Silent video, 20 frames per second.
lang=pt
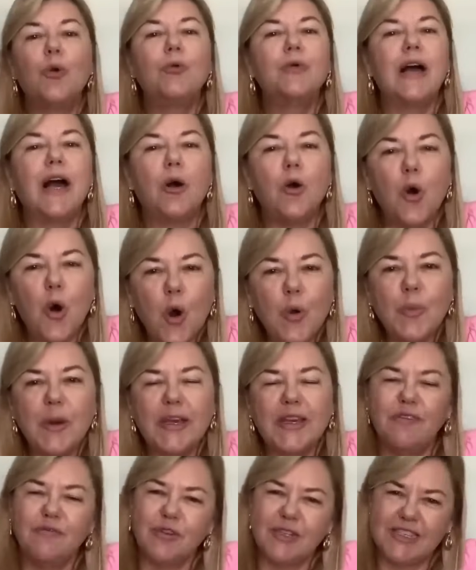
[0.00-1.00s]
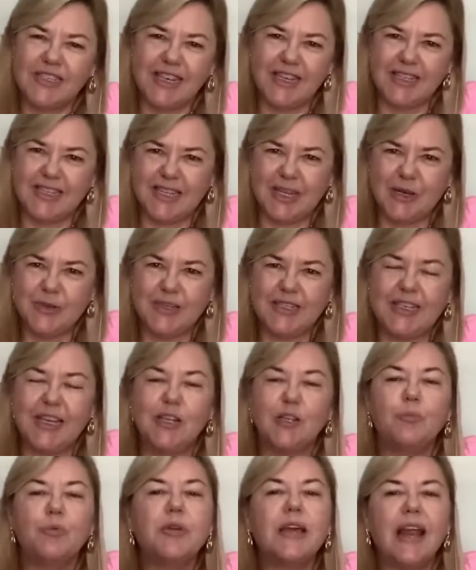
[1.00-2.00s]
com a roupa que você está
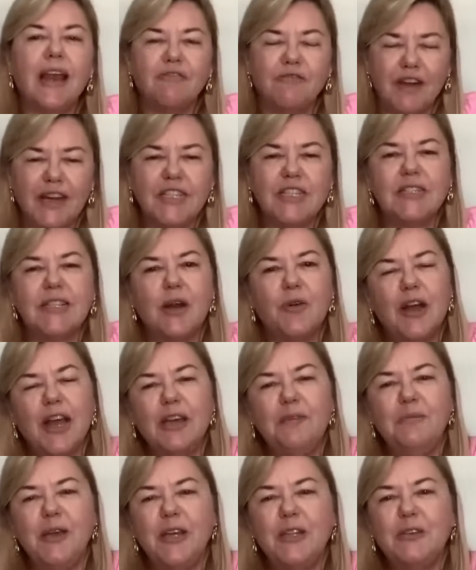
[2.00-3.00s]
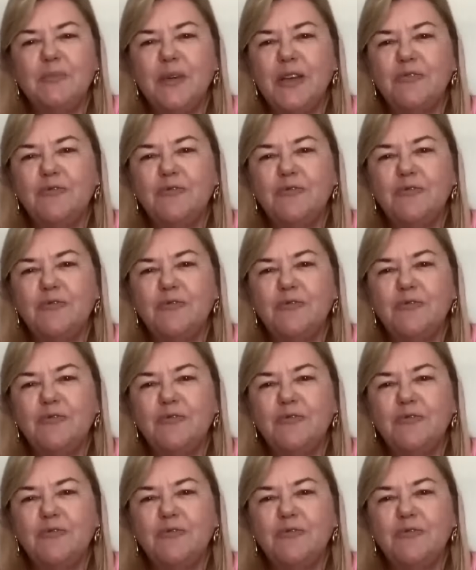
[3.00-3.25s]
usando, porque ela vai te dar o caimento